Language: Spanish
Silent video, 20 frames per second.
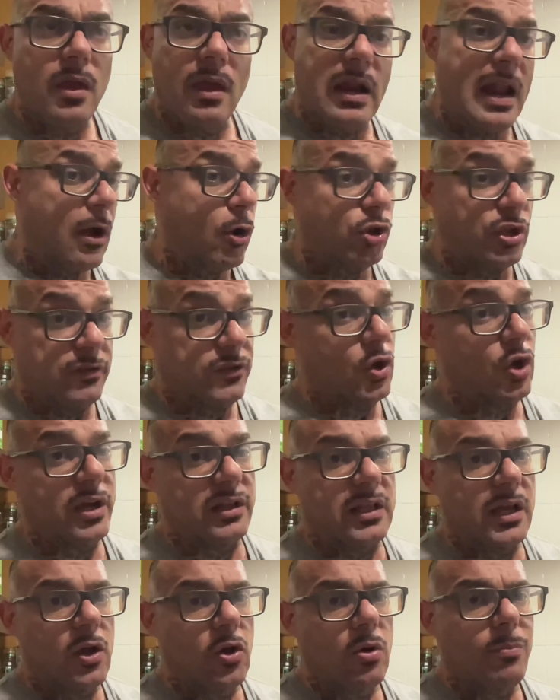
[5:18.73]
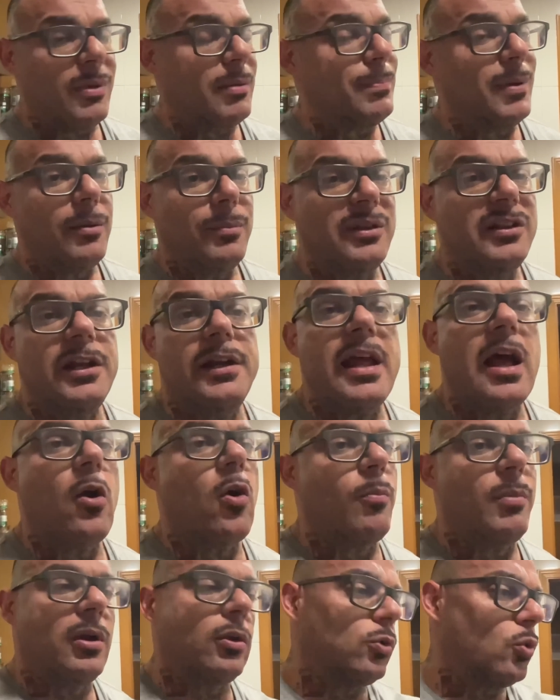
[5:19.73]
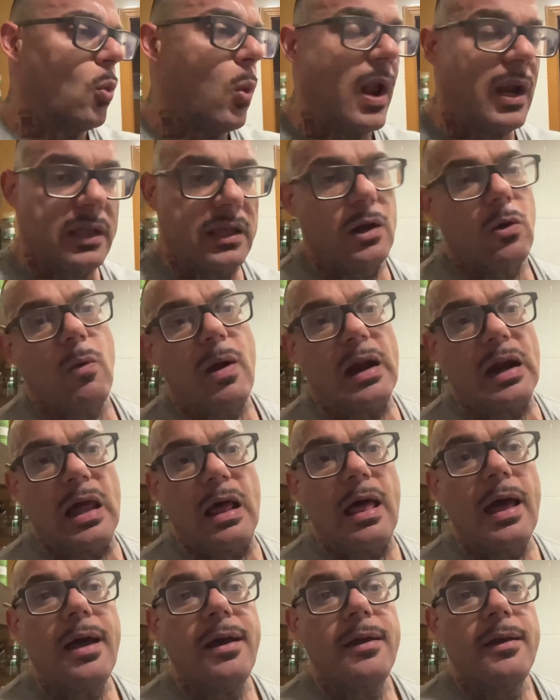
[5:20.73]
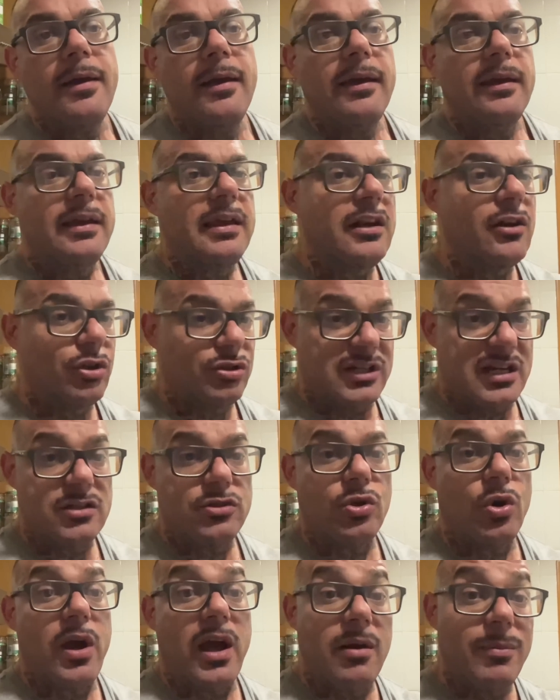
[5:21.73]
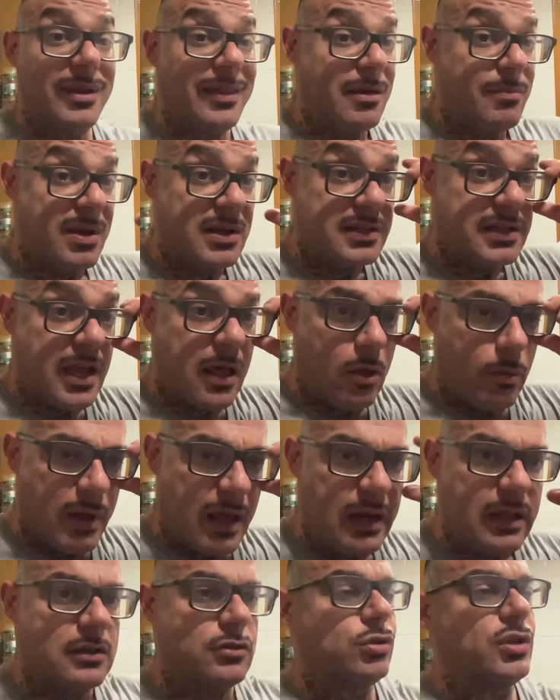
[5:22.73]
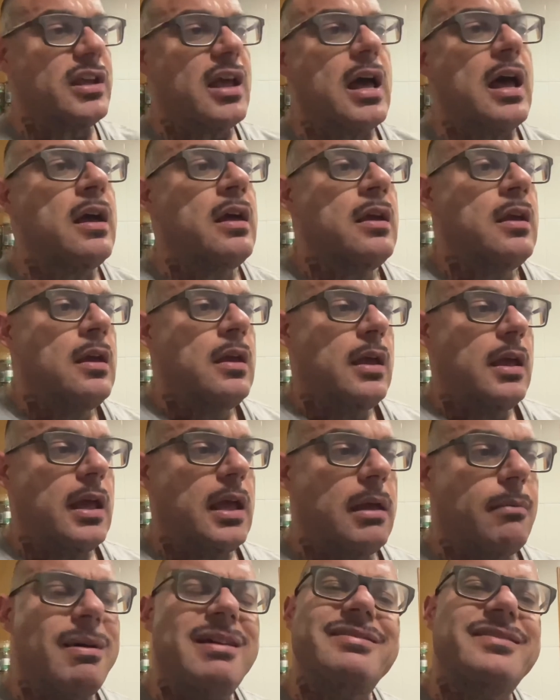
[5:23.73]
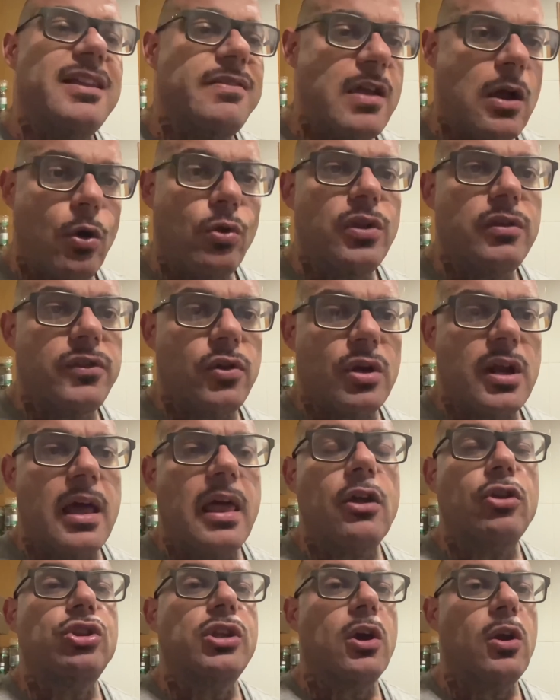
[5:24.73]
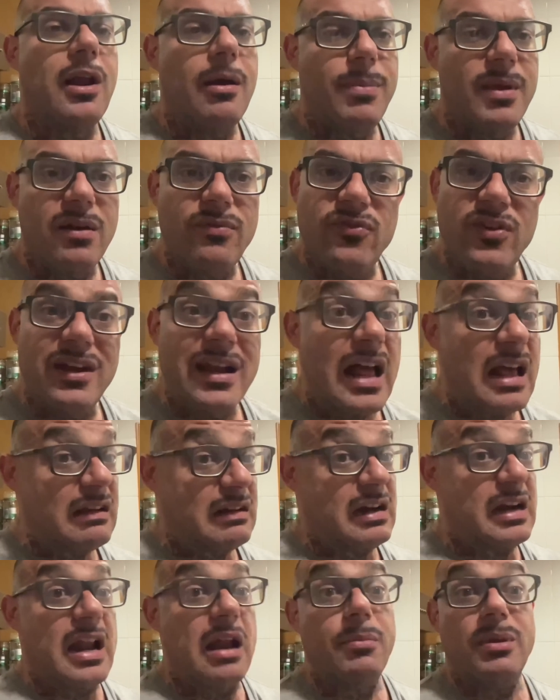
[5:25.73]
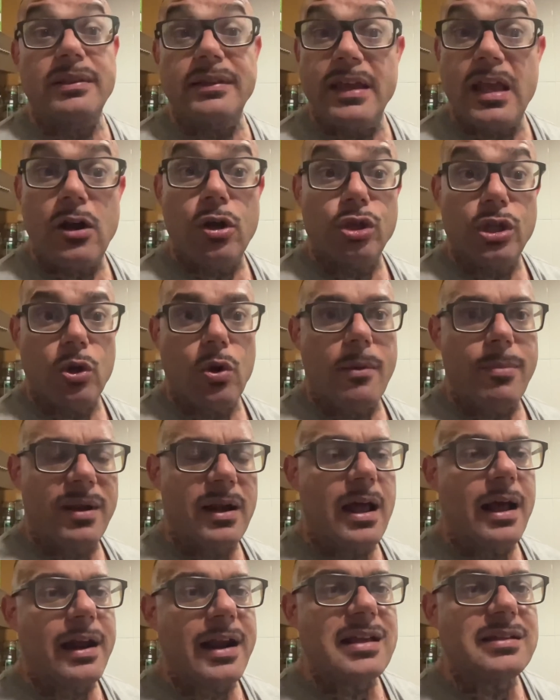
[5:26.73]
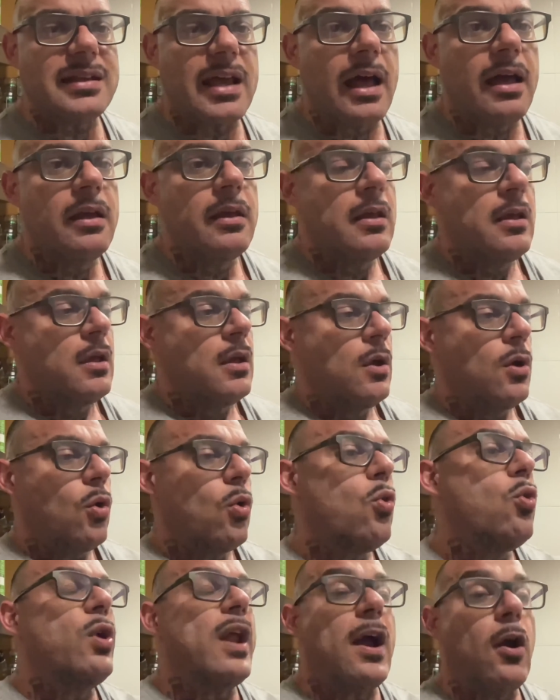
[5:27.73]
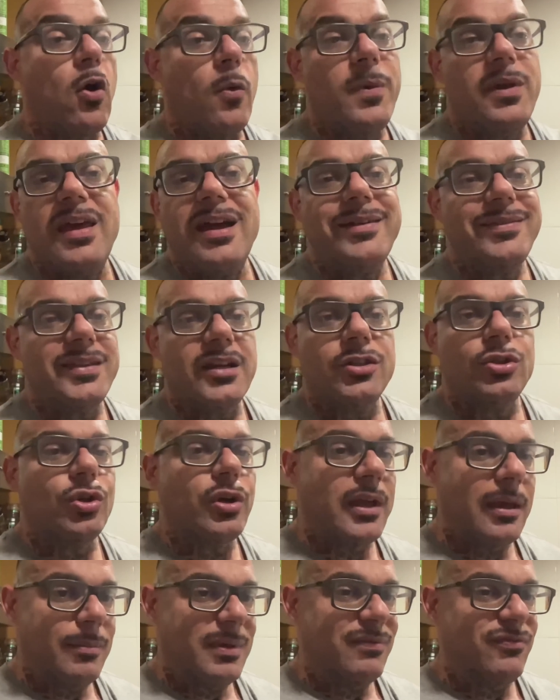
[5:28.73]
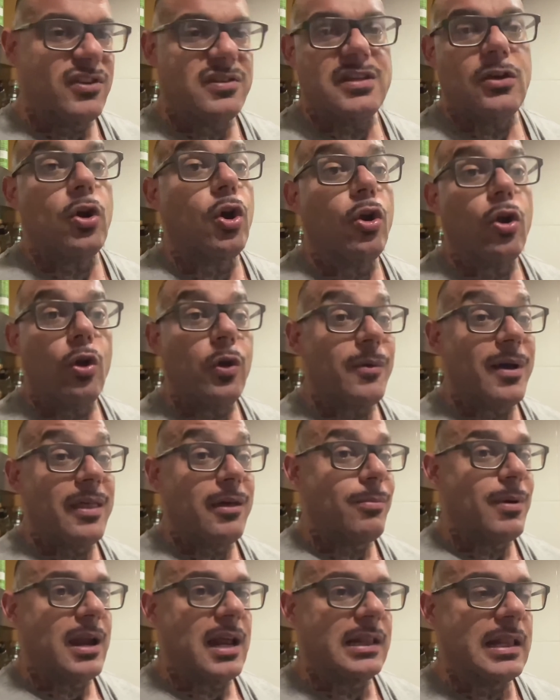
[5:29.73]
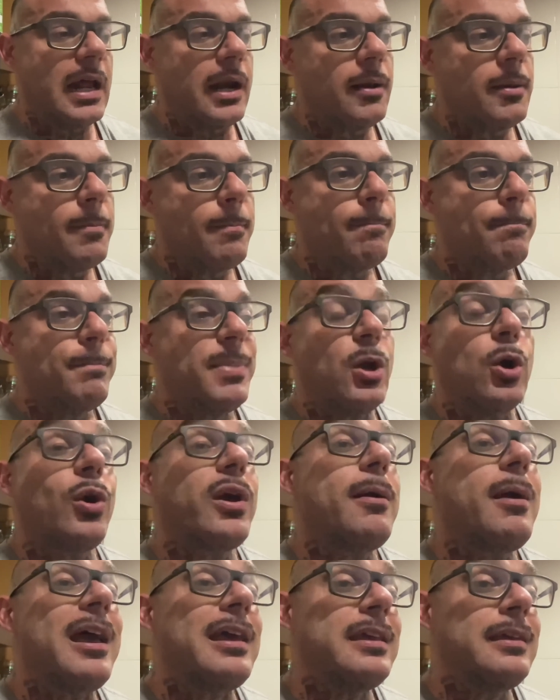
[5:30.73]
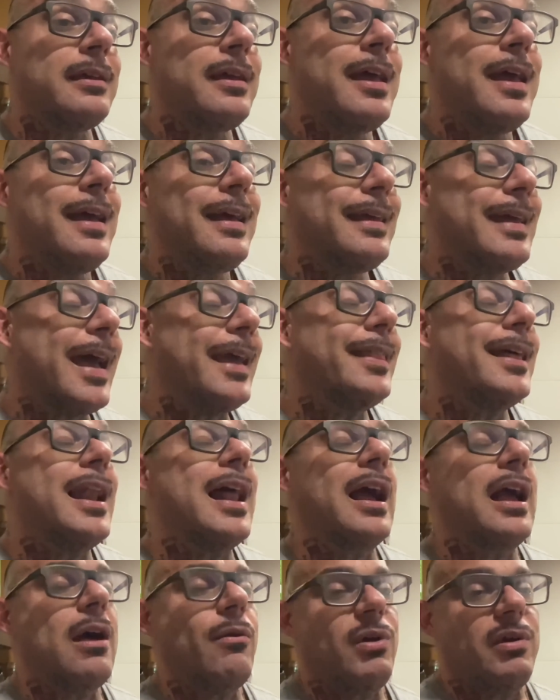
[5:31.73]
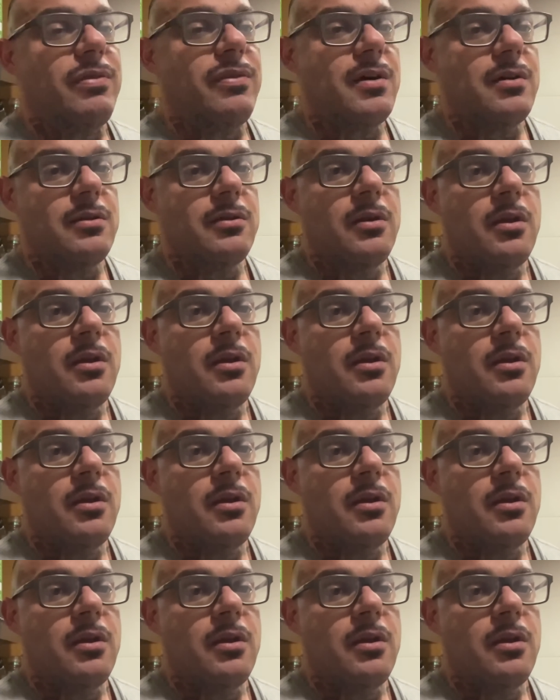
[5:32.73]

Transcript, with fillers: la condición que tengo me permitiría comer cualquier guarrada y no trastocarme demasiado, ¿vale? Estoy ya eh, bastante acondicionado, tengo la piel fina, realmente ya no tengo apenas grasa. Una comida es cierto que mi físico no lo iba a deparar. Pero ¿qué hay? ¿Qué hay de la cabeza?